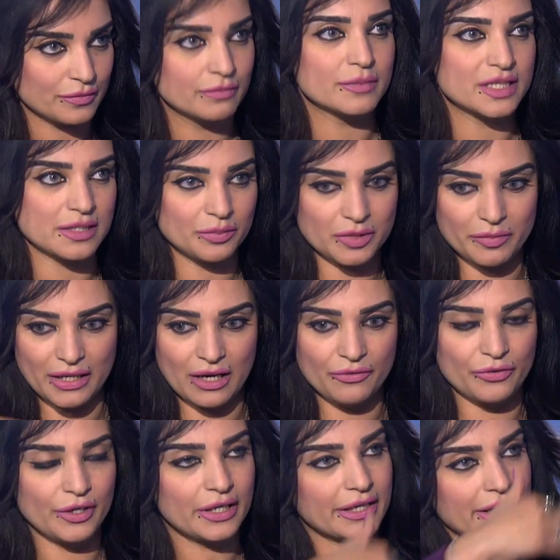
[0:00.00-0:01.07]
بالظبط من
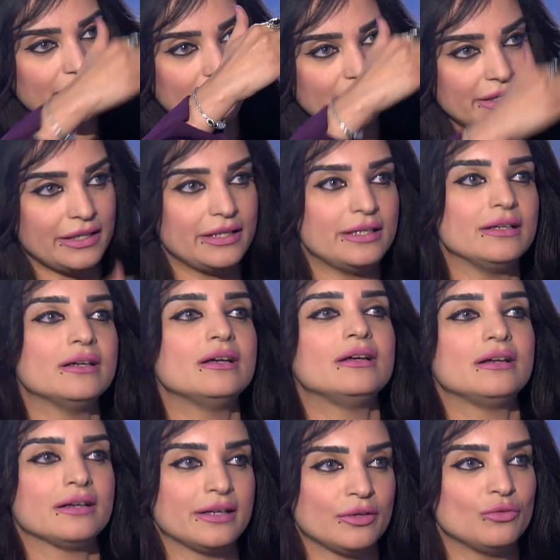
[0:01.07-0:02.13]
افريقيا
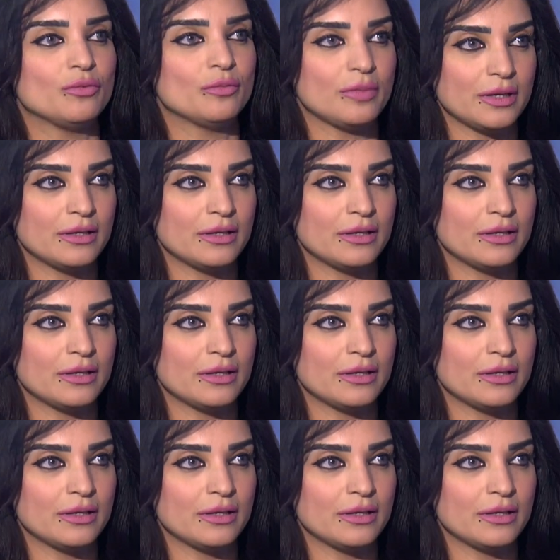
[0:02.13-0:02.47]
لجنوب